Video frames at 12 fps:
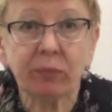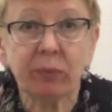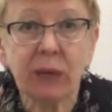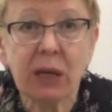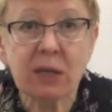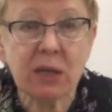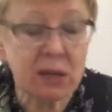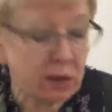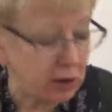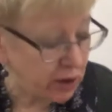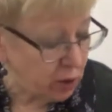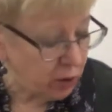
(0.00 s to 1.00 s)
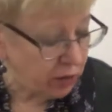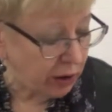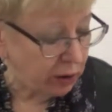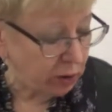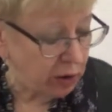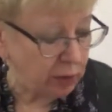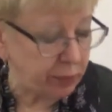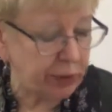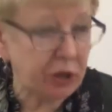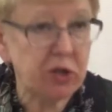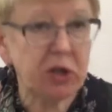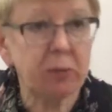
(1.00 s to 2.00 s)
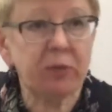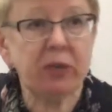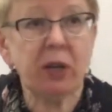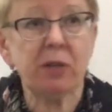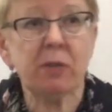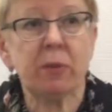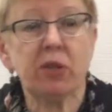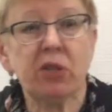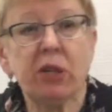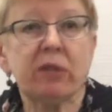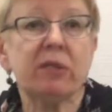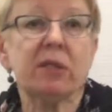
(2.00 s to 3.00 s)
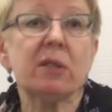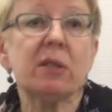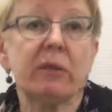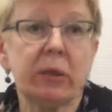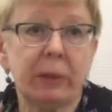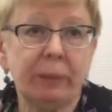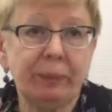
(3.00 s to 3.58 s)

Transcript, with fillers: У меня есть несколько снов, которые периодически повторяются в ближе лет 20, наверное.